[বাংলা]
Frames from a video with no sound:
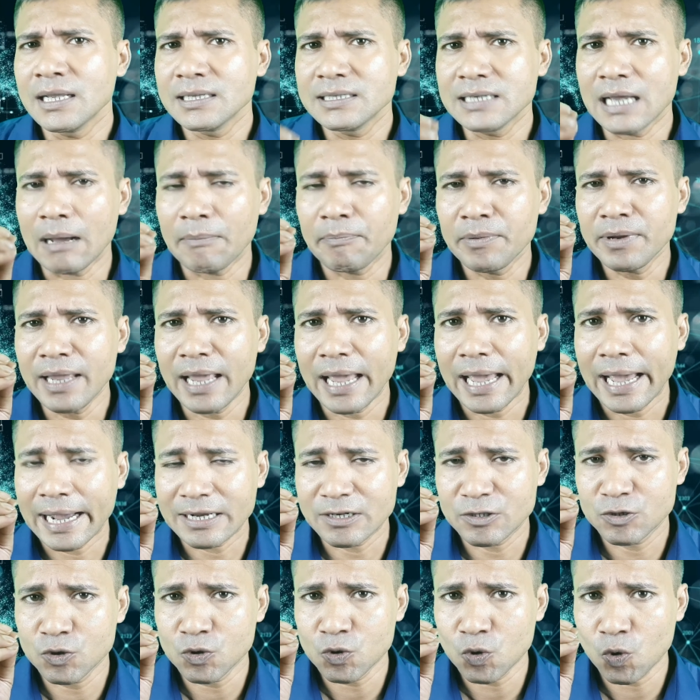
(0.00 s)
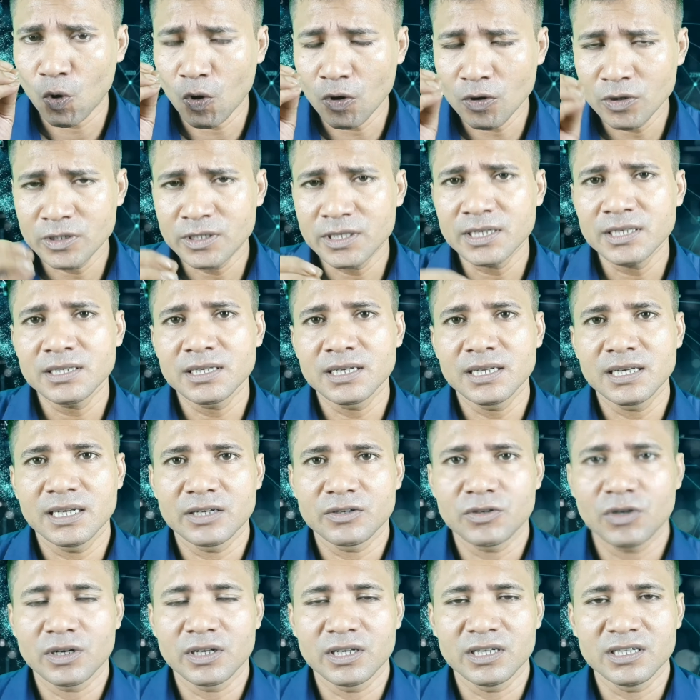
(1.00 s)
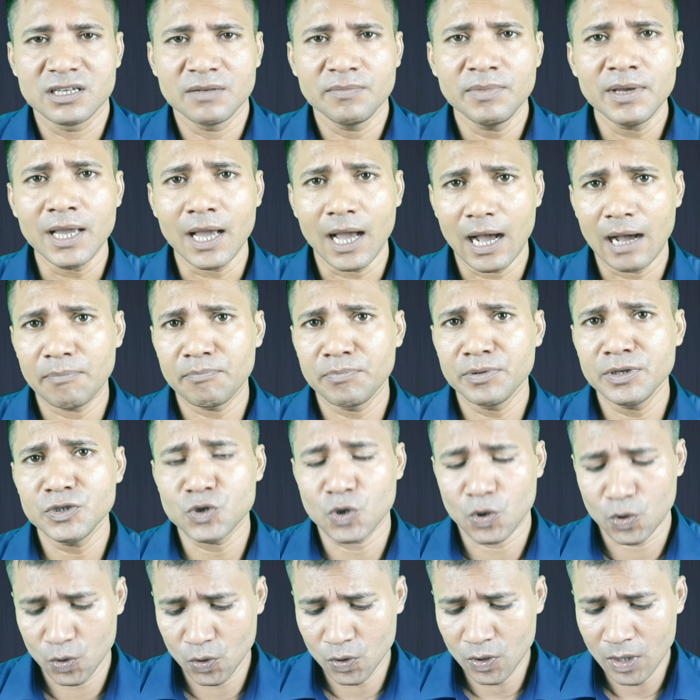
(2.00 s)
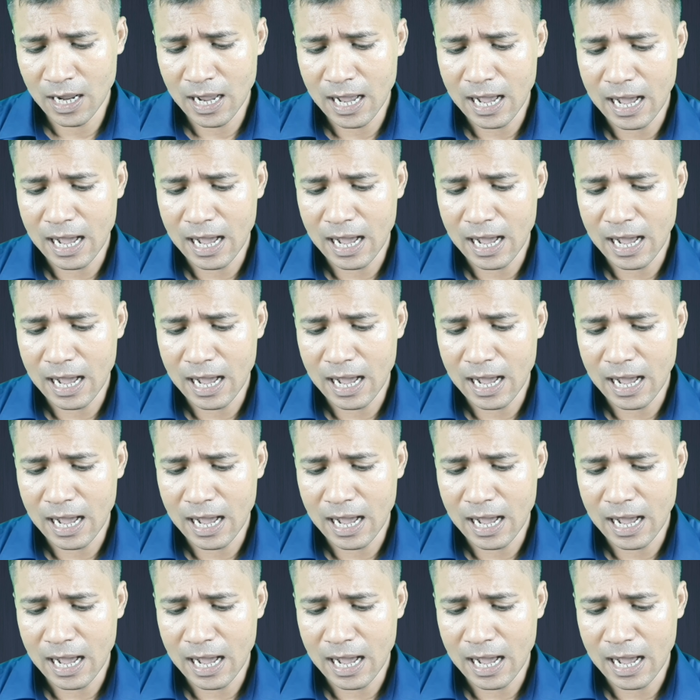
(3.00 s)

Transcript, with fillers: যে আপনি একজন কন্টেন্ট ক্রিয়েটর হিসেবে আপনি যখন